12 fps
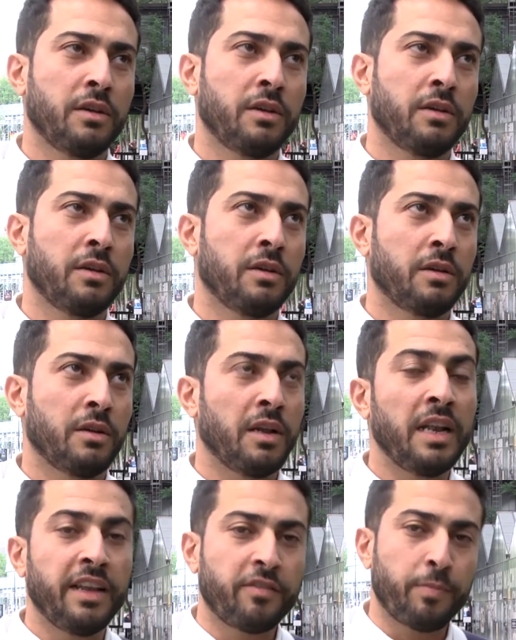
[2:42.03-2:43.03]
euh,
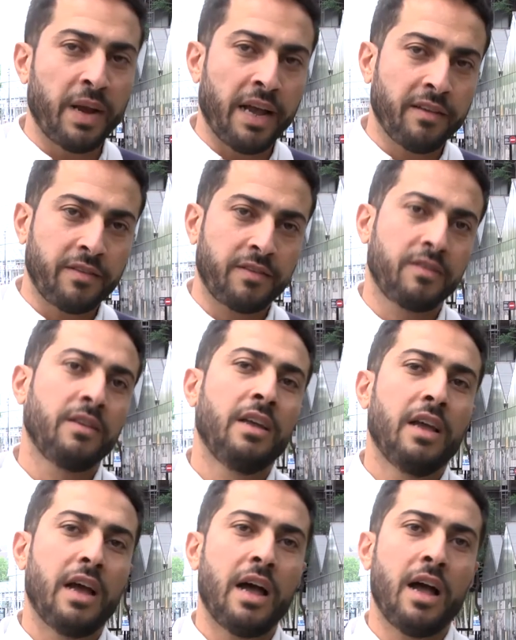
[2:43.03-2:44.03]
laisse place
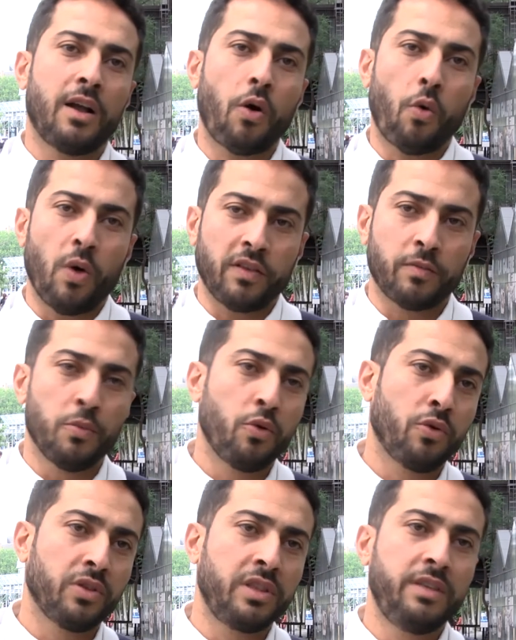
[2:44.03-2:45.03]
un
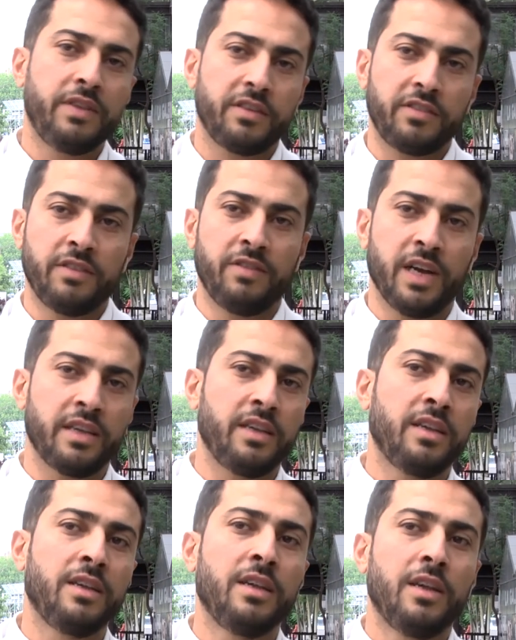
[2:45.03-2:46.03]
croisement divers et
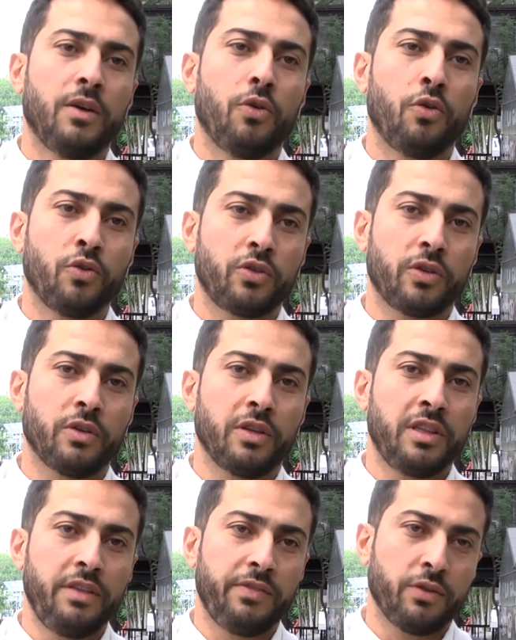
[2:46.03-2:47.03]
varié entre
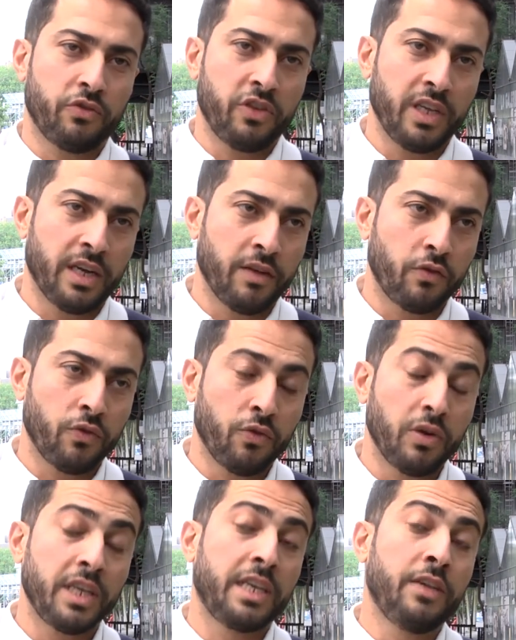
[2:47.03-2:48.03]
différentes
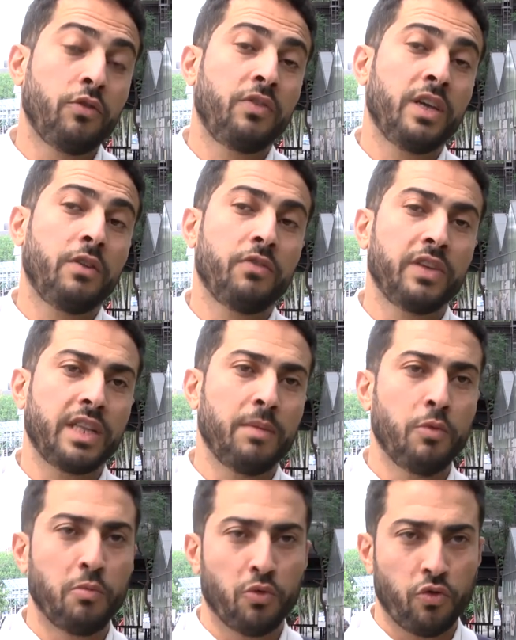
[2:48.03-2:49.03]
générations et qui devient en fait un
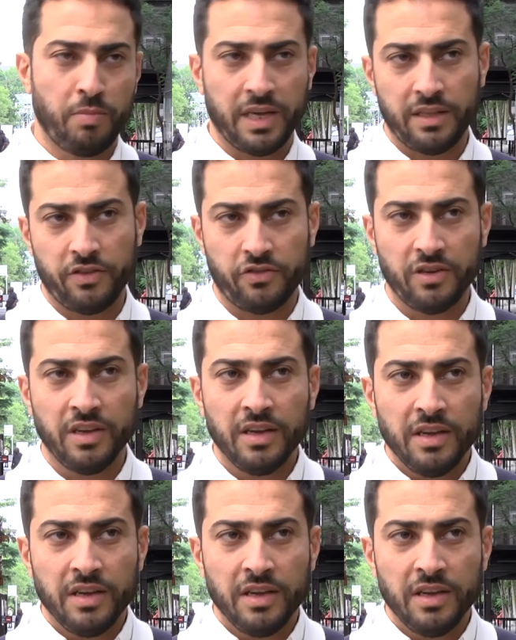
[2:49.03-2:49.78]
moment de partage.